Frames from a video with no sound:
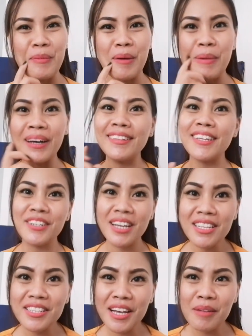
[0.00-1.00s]
yung mga
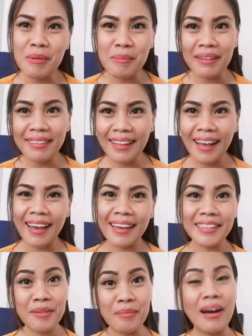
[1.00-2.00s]
bacteria dyan,
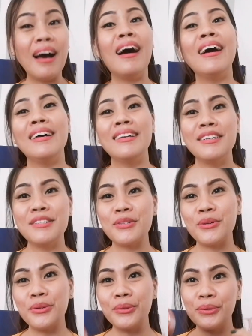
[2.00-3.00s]
mamatay, di ba
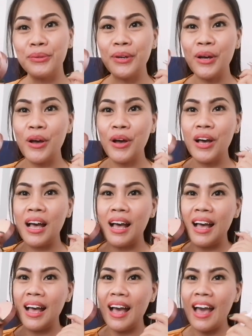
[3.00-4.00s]
So,
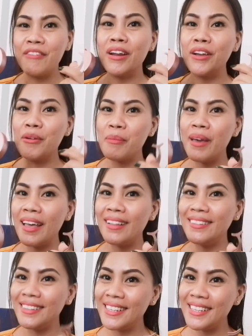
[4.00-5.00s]
I
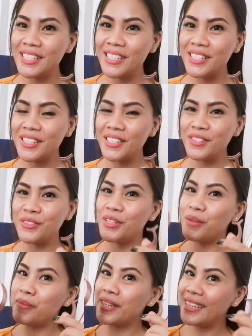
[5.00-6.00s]
recommend this to
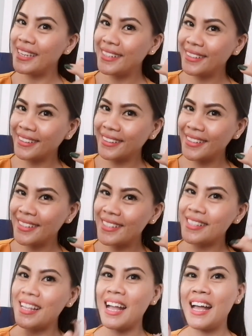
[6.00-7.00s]
the beginners
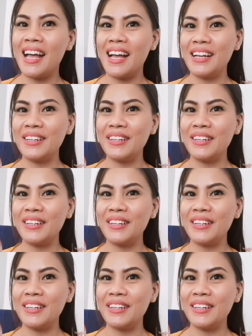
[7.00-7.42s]
na